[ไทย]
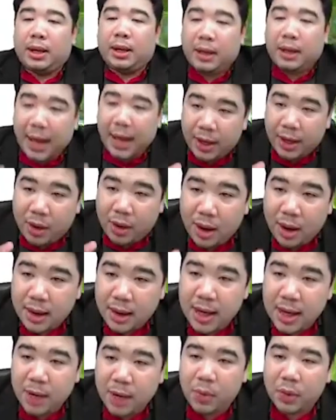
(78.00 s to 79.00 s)
ในข้อ
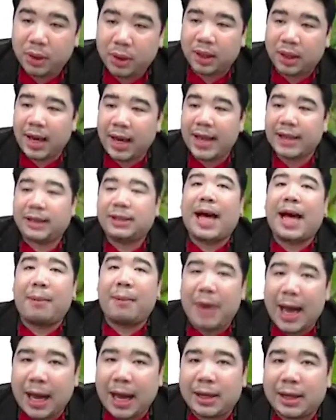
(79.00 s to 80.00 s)
นี้เขาพูดถึงเลขสา
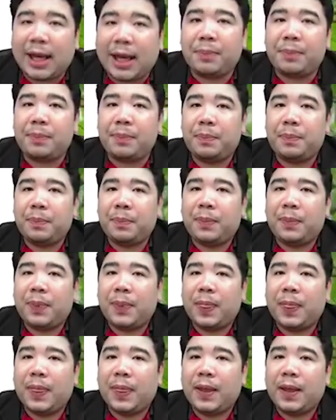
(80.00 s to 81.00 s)
มหลักครับ
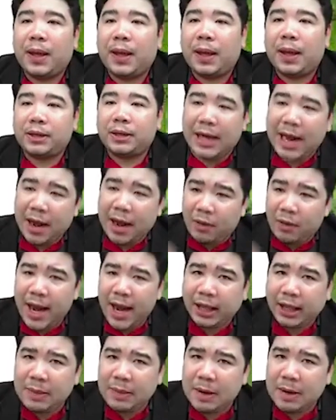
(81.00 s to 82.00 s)
แสดงว่า
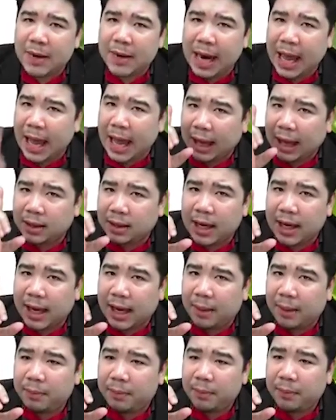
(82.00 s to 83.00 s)
เลขที่มีปัญหาคืออะไร
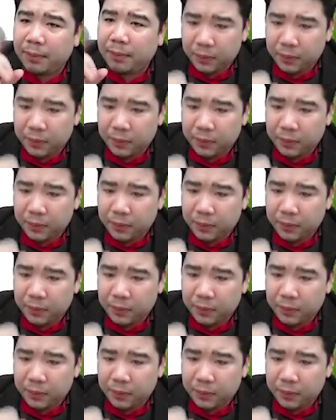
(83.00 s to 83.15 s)
ครับ